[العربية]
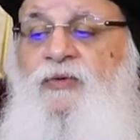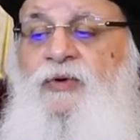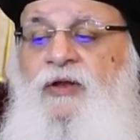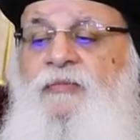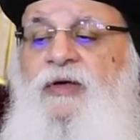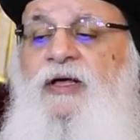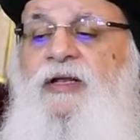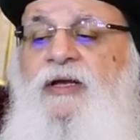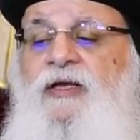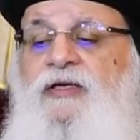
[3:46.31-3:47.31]
ولما
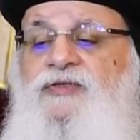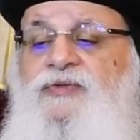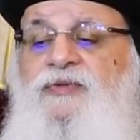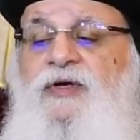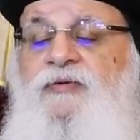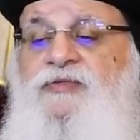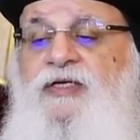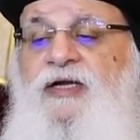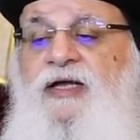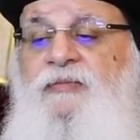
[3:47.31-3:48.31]
خرج يسوع
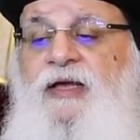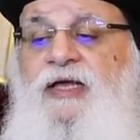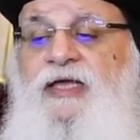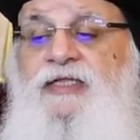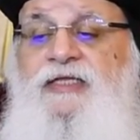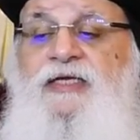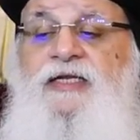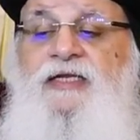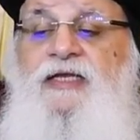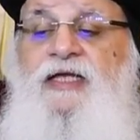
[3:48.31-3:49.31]
أبصر جمعا
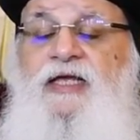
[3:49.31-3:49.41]
كثيرا